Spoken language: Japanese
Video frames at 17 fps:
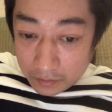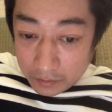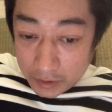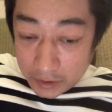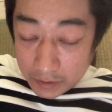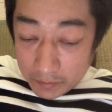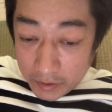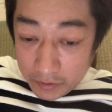
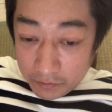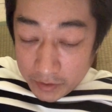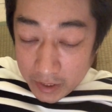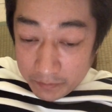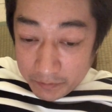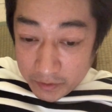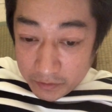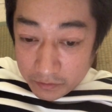一番いいのは
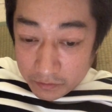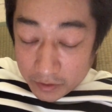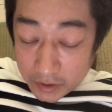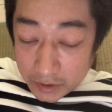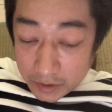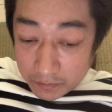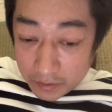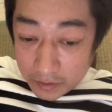やめるのが
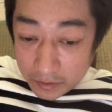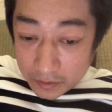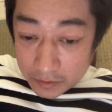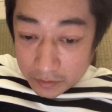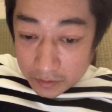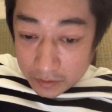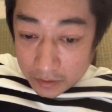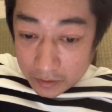一番いいんで
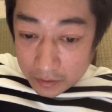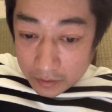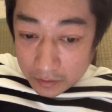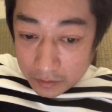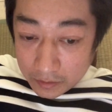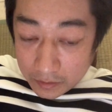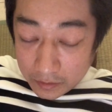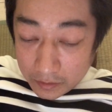すが
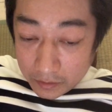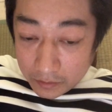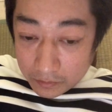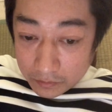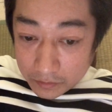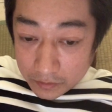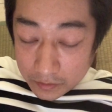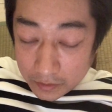という
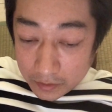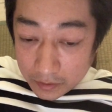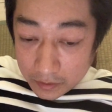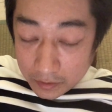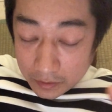ことですね。